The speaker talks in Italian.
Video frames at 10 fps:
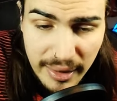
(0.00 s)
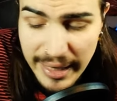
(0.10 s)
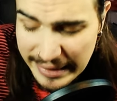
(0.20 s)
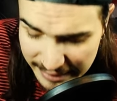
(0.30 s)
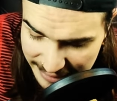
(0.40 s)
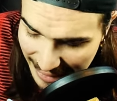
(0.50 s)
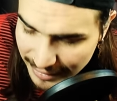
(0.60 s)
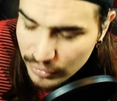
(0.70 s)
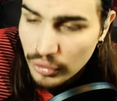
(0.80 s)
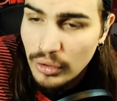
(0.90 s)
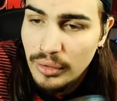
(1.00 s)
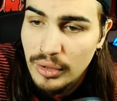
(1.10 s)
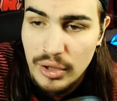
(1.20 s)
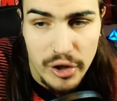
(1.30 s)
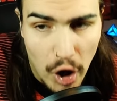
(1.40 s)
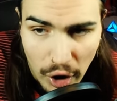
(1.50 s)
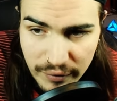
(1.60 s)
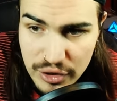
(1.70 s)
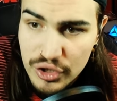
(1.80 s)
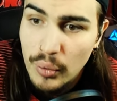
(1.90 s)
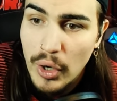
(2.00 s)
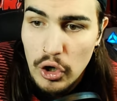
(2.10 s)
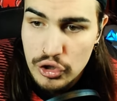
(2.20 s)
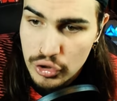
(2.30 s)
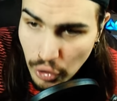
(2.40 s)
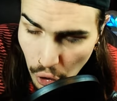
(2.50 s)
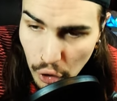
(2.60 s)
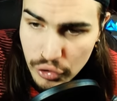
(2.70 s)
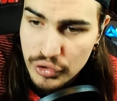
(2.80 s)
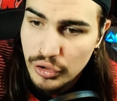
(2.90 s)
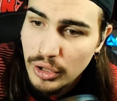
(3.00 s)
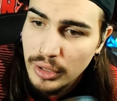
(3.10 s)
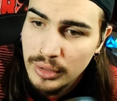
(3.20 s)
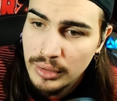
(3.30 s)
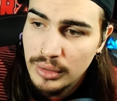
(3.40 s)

Intanto Jovic, quello stronzo,